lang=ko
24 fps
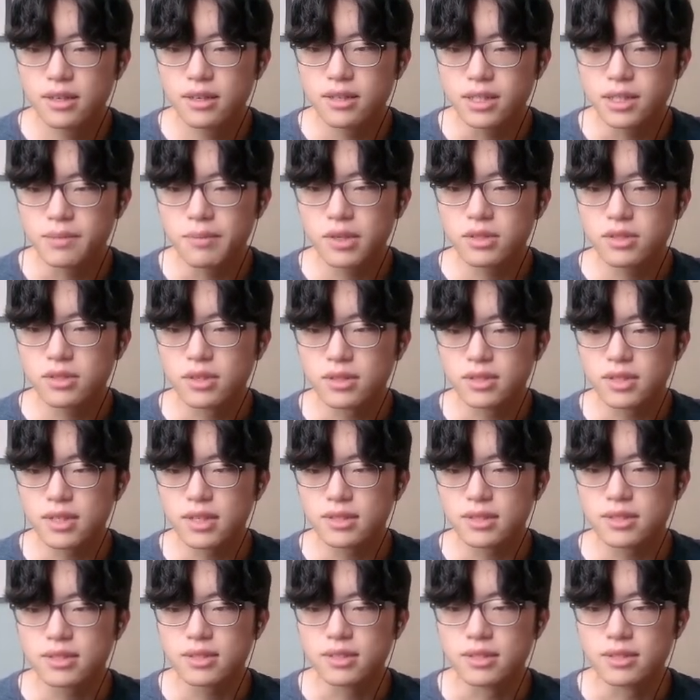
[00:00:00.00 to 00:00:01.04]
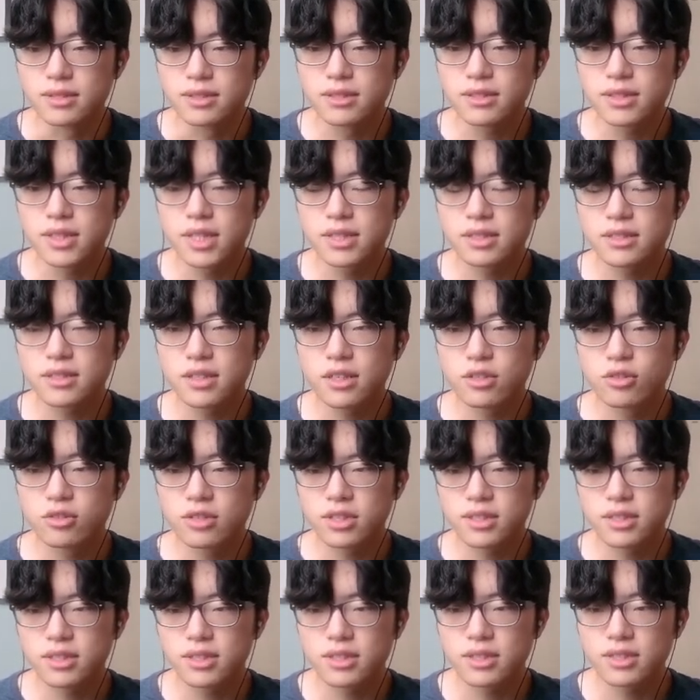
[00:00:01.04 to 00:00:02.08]
이번 영상은 채식 대 육식
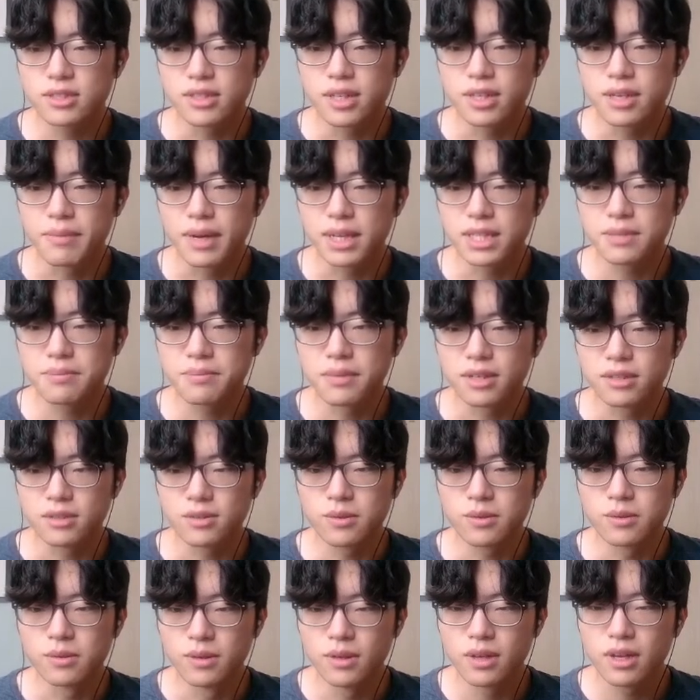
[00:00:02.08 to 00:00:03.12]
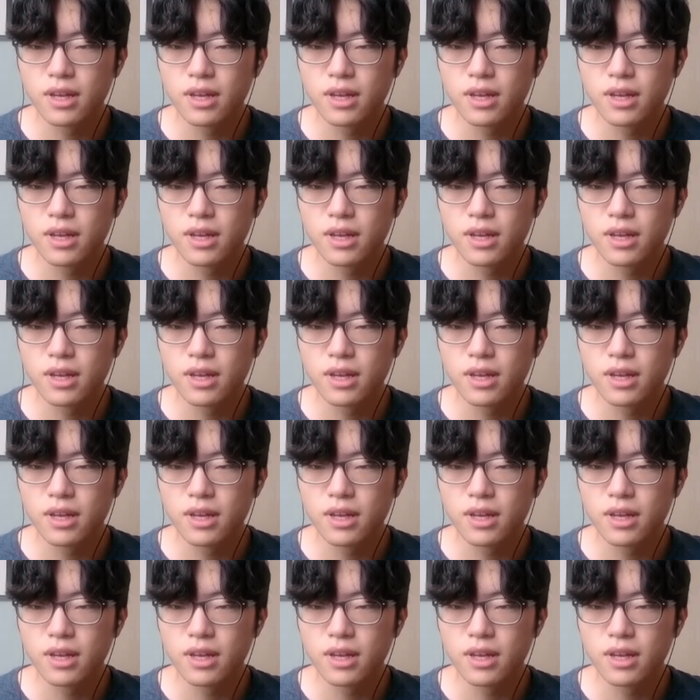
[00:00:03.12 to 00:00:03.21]
시리즈의 마지막으로,